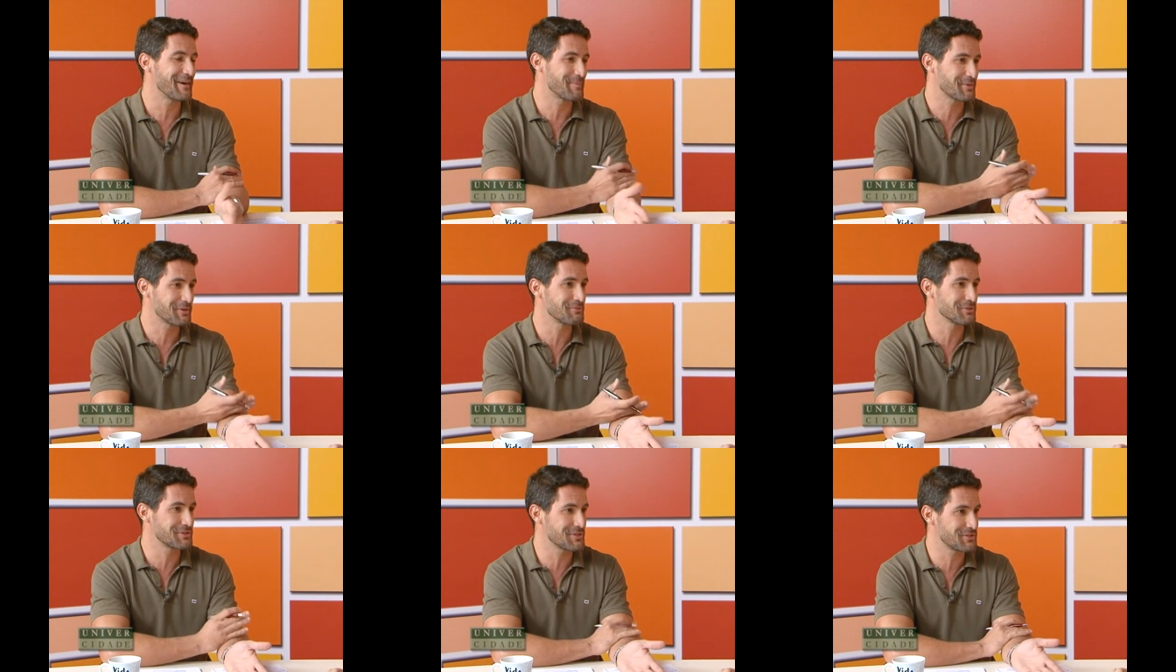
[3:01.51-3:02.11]
porque
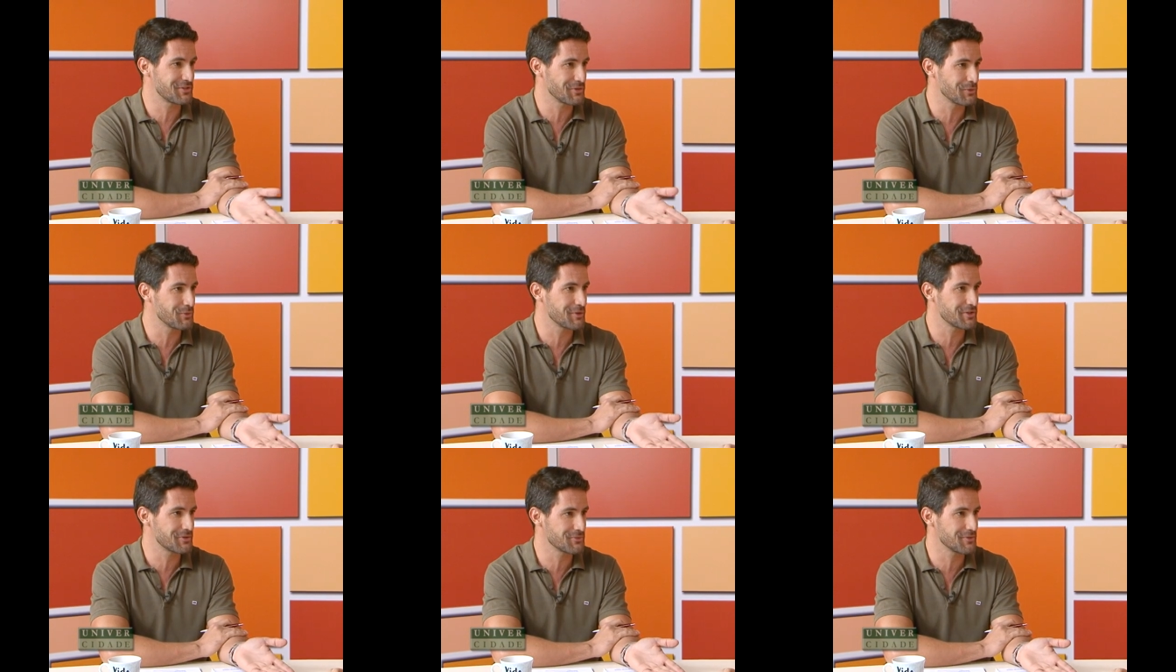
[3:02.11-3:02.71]
você chegou
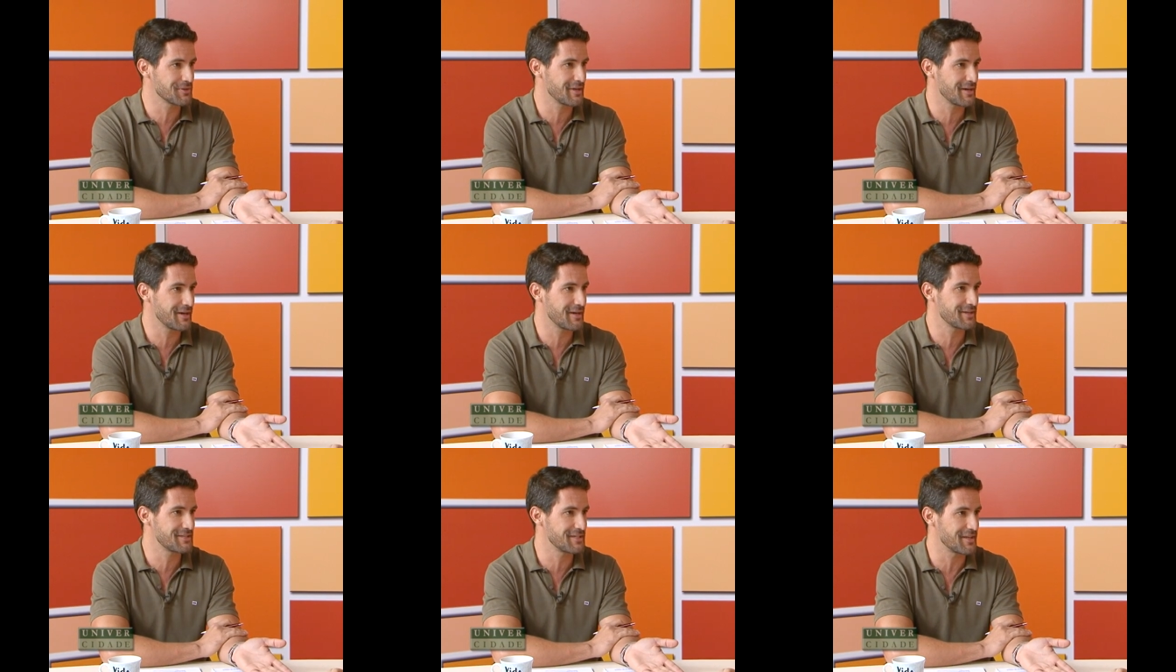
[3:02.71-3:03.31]
a
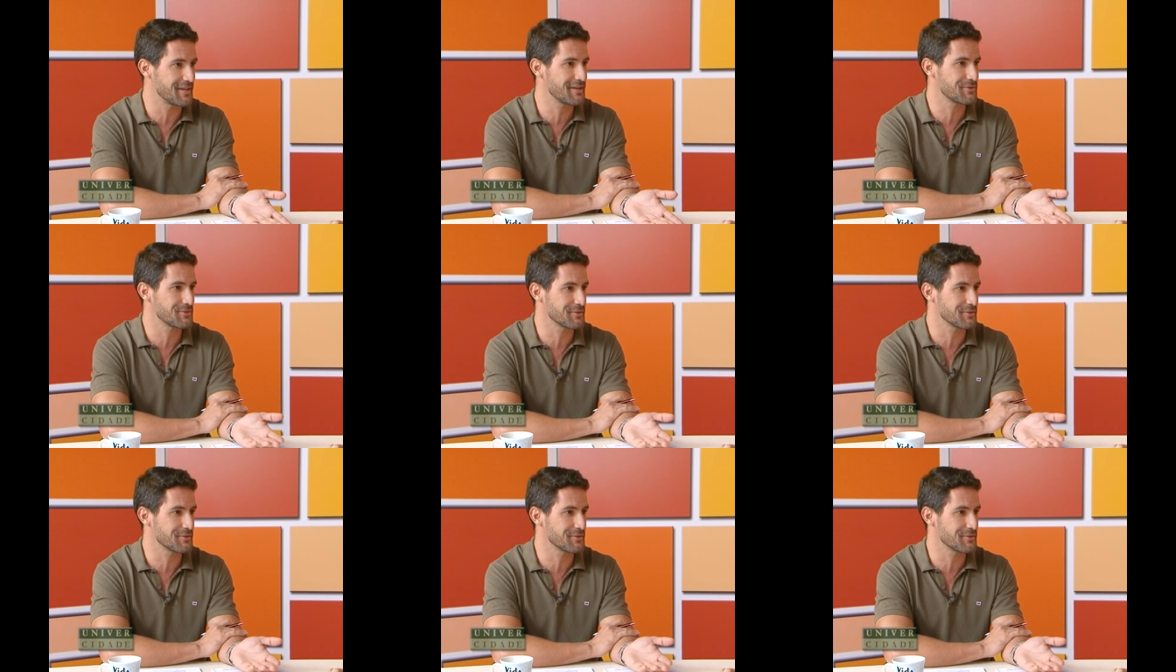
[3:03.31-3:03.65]
estudar direito,